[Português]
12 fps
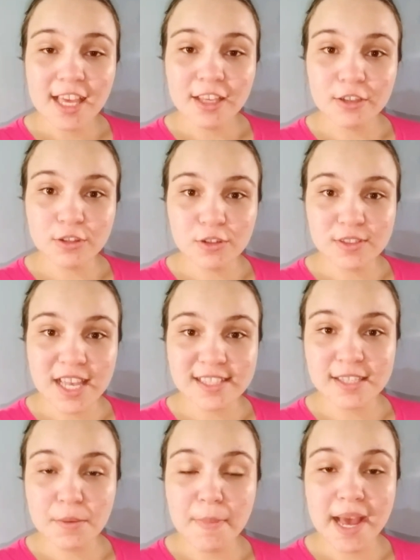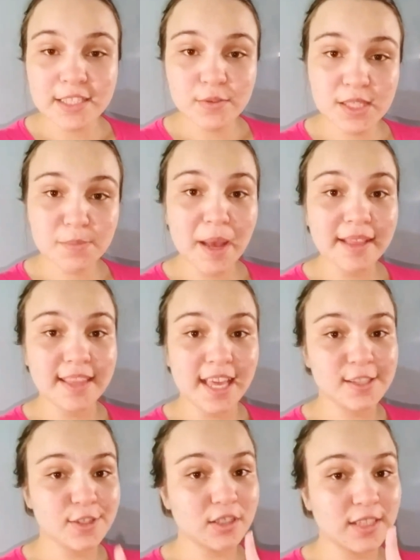que eu trouxesse mais um
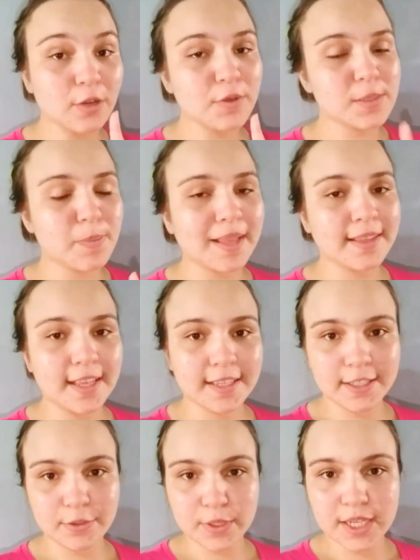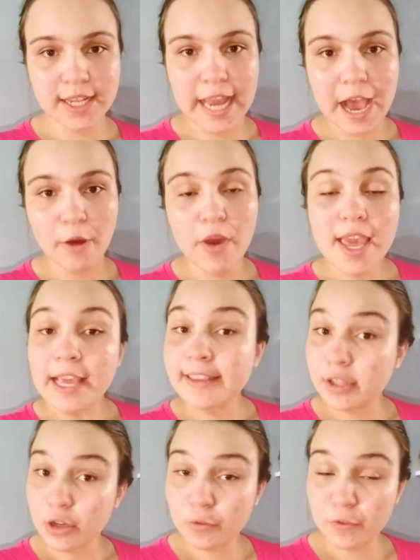espadê, só tem um espadê aqui no canal,
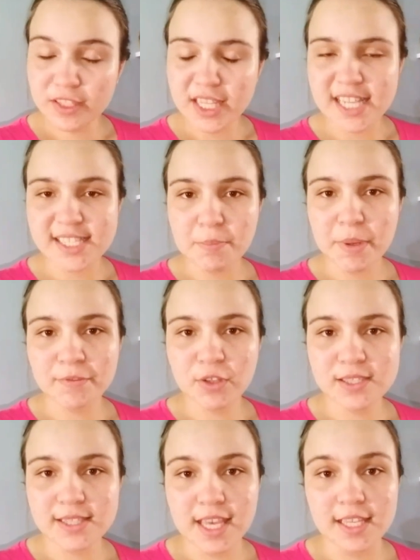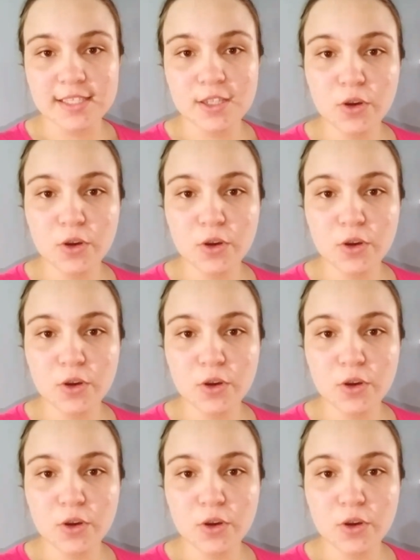então eu vim trazer pra vocês.